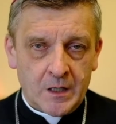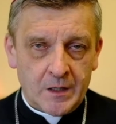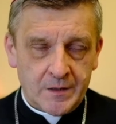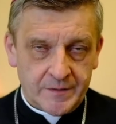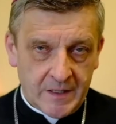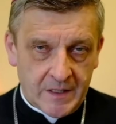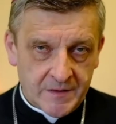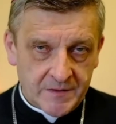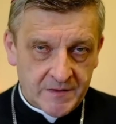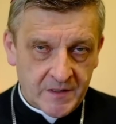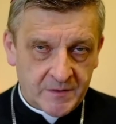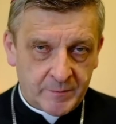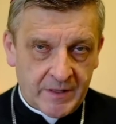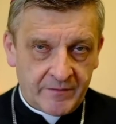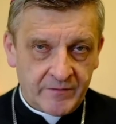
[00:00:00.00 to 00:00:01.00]
Zdaję sobie
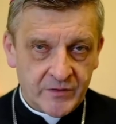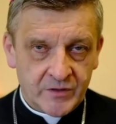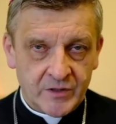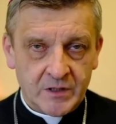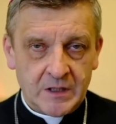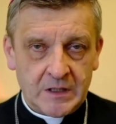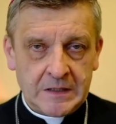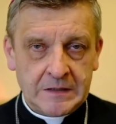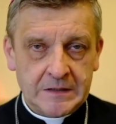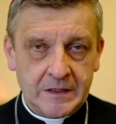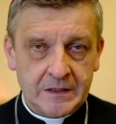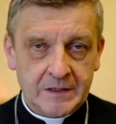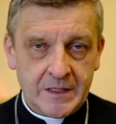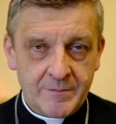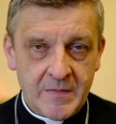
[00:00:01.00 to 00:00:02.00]
sprawę, że te
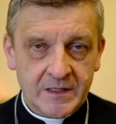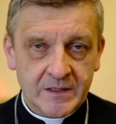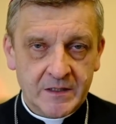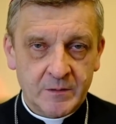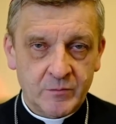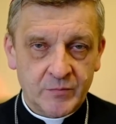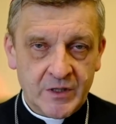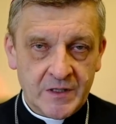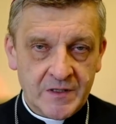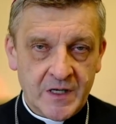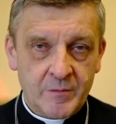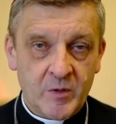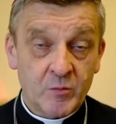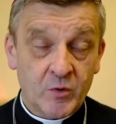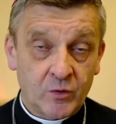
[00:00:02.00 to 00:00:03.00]
tematy
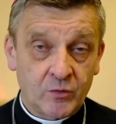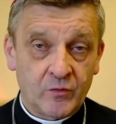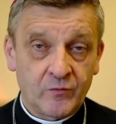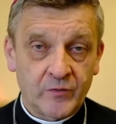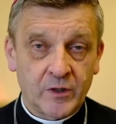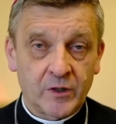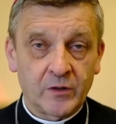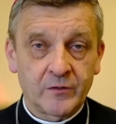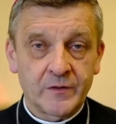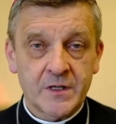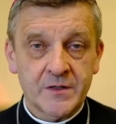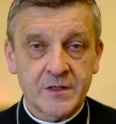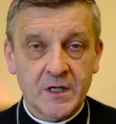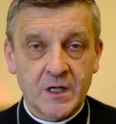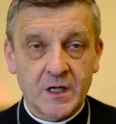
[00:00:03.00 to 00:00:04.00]
czasami mogą wyglądać
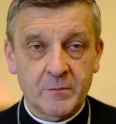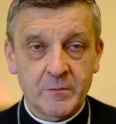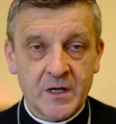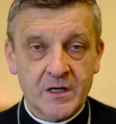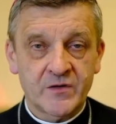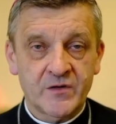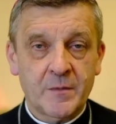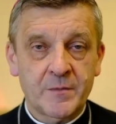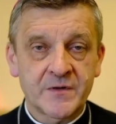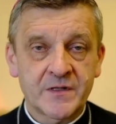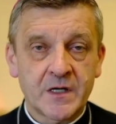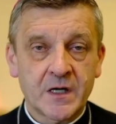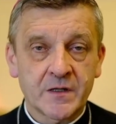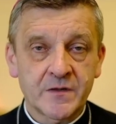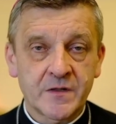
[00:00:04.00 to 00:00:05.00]
na bardzo
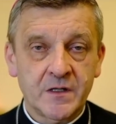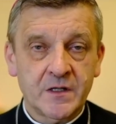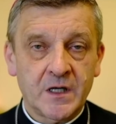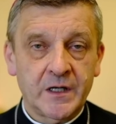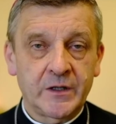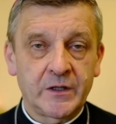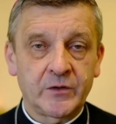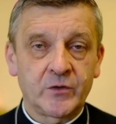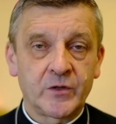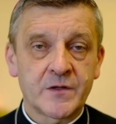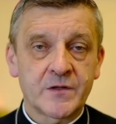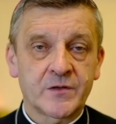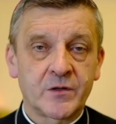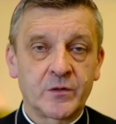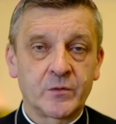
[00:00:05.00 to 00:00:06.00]
abstrakcyjne, ale one
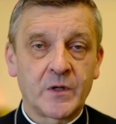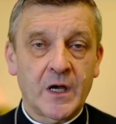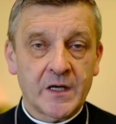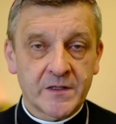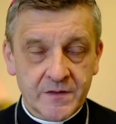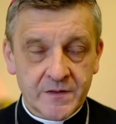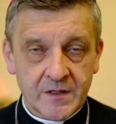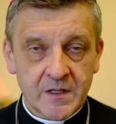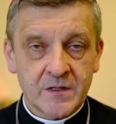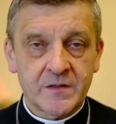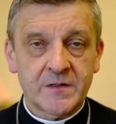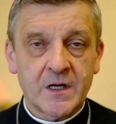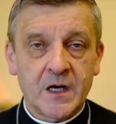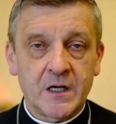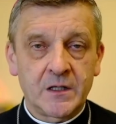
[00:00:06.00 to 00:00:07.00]
są
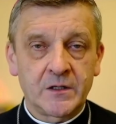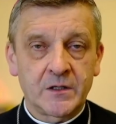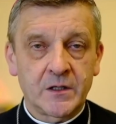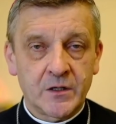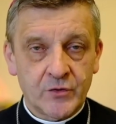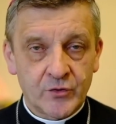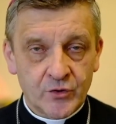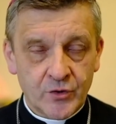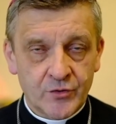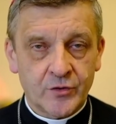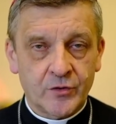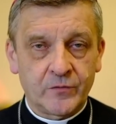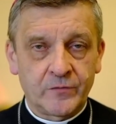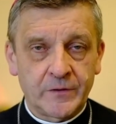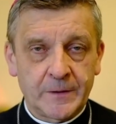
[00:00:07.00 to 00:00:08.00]
egzystencjalne,
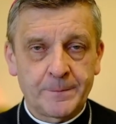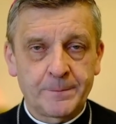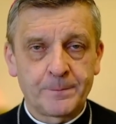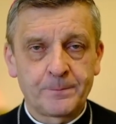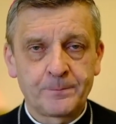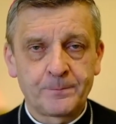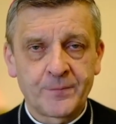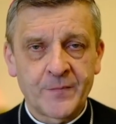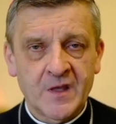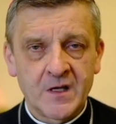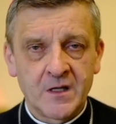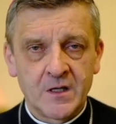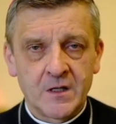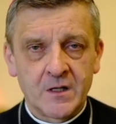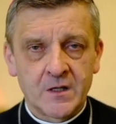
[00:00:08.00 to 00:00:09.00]
życiowe
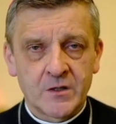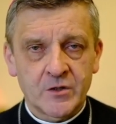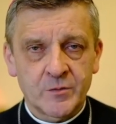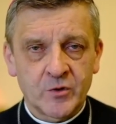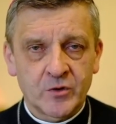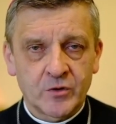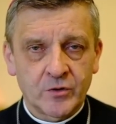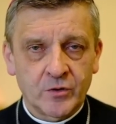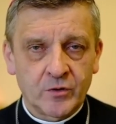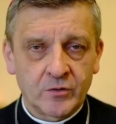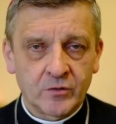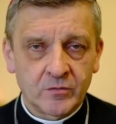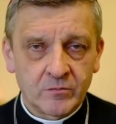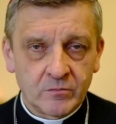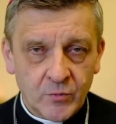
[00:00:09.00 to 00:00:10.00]
żeby
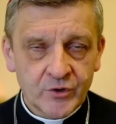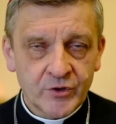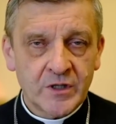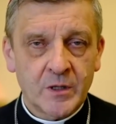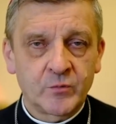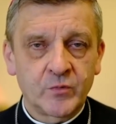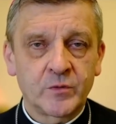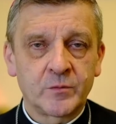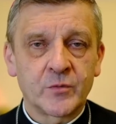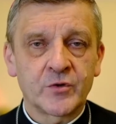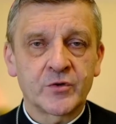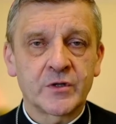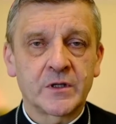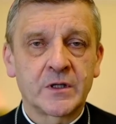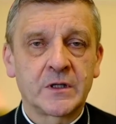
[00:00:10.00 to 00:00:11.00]
to można było
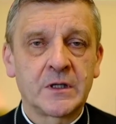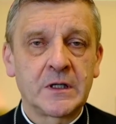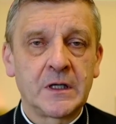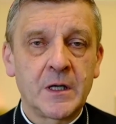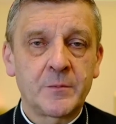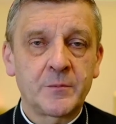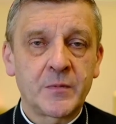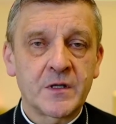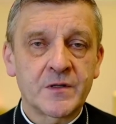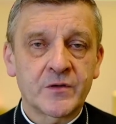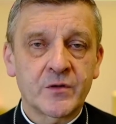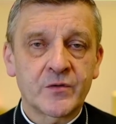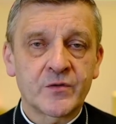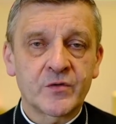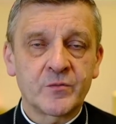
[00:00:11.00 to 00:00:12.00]
może lepiej
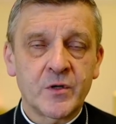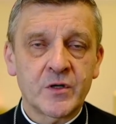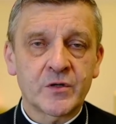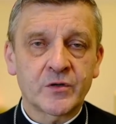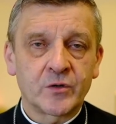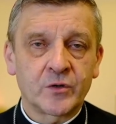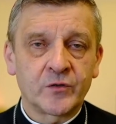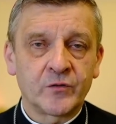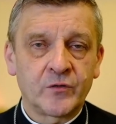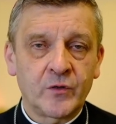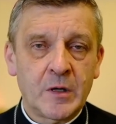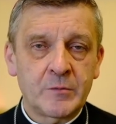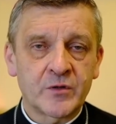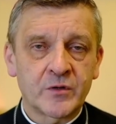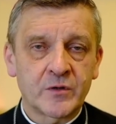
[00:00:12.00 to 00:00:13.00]
zrozumieć, to
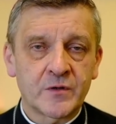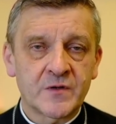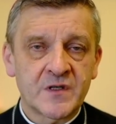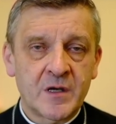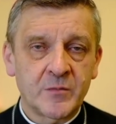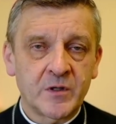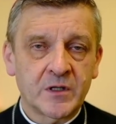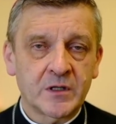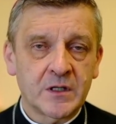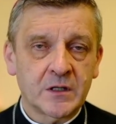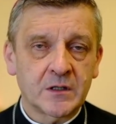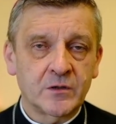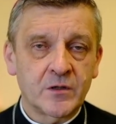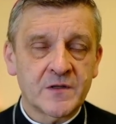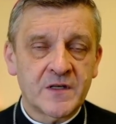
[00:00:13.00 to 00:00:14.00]
odwołam się od samych, tak,
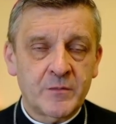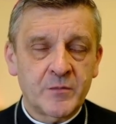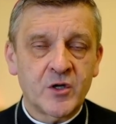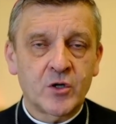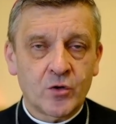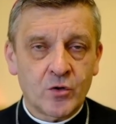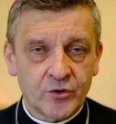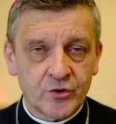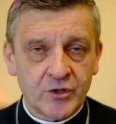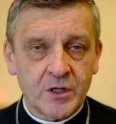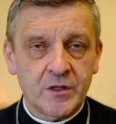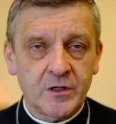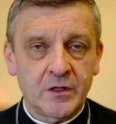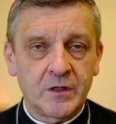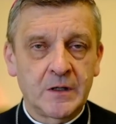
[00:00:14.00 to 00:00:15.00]
do samych
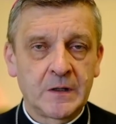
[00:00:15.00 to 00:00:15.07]
korzeni